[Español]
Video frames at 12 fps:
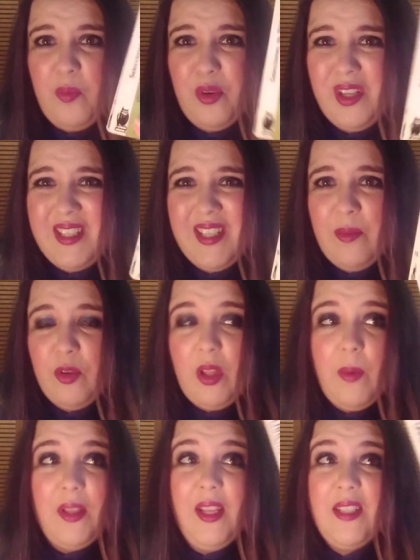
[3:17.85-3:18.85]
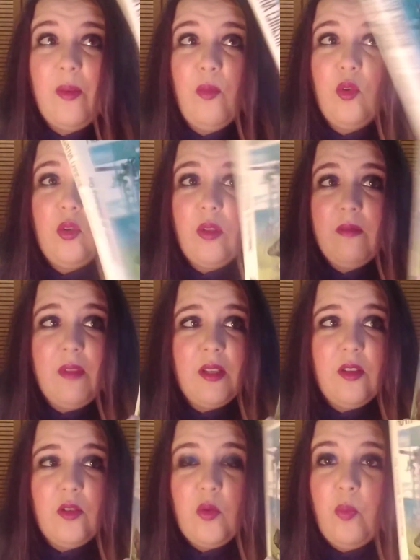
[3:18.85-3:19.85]
porque es que esta portada, aparte que está un poco de, de
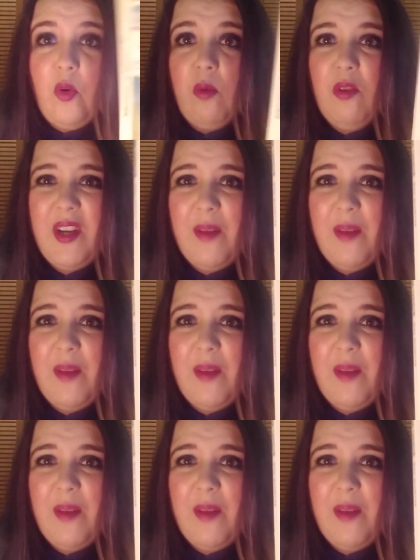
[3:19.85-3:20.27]
hecho, hecho polvos,